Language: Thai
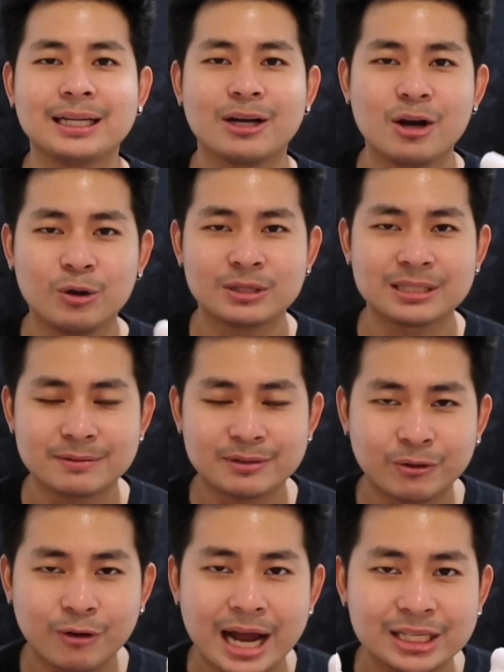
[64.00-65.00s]
แล้วก็กด
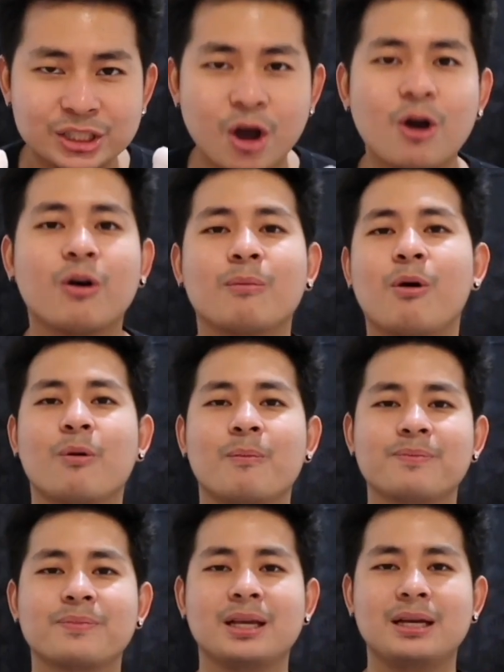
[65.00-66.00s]
subscribe ช่องของผม
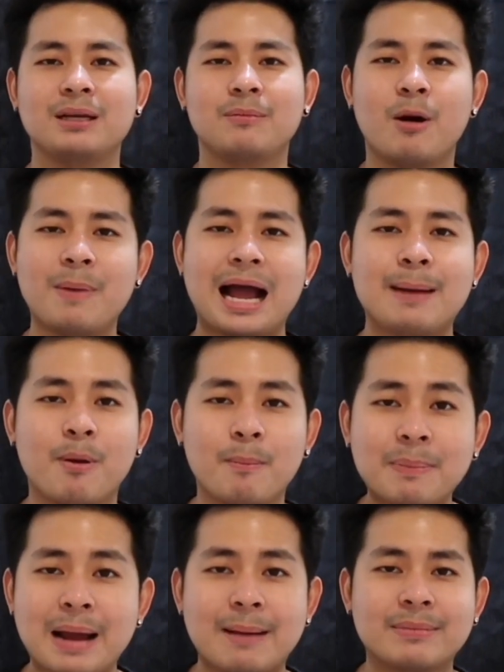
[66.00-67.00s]
ป๊อปอายปองแป